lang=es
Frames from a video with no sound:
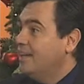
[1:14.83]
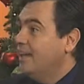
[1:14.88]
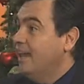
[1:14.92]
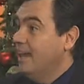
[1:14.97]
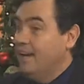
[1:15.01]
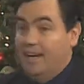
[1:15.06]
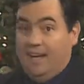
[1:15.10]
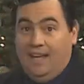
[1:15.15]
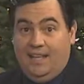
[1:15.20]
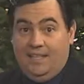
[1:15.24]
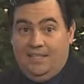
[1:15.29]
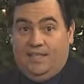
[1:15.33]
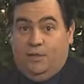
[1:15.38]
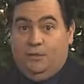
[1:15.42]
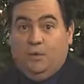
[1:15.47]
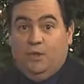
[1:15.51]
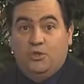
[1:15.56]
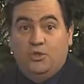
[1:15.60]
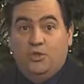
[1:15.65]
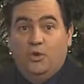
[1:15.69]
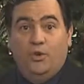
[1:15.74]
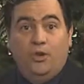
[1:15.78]
en,
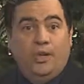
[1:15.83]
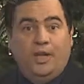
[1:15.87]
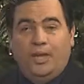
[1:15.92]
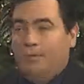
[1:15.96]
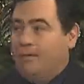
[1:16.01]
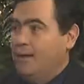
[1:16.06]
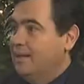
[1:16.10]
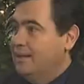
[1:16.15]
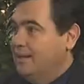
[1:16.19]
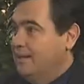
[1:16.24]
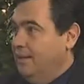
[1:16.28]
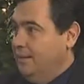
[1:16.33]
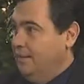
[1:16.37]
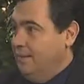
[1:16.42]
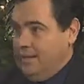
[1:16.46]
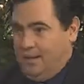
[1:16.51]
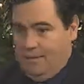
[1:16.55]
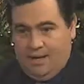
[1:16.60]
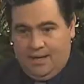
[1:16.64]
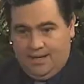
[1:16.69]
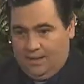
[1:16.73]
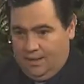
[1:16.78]
situaciones que te,
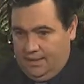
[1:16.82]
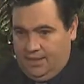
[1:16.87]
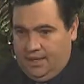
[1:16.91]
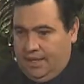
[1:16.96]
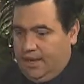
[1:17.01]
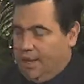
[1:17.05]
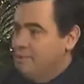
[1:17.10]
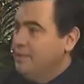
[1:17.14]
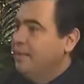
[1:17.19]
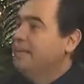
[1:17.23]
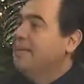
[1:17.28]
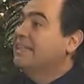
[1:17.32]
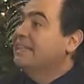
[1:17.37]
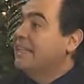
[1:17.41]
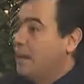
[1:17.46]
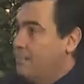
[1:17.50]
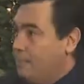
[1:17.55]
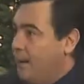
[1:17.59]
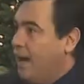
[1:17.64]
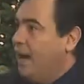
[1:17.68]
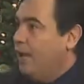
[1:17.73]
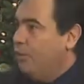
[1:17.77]
te, vas a sentir realmente
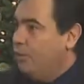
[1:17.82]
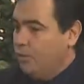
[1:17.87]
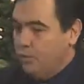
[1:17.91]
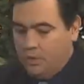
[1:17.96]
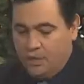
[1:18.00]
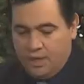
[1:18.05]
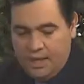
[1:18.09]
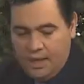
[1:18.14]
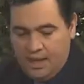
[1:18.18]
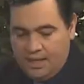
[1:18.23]
atrapado,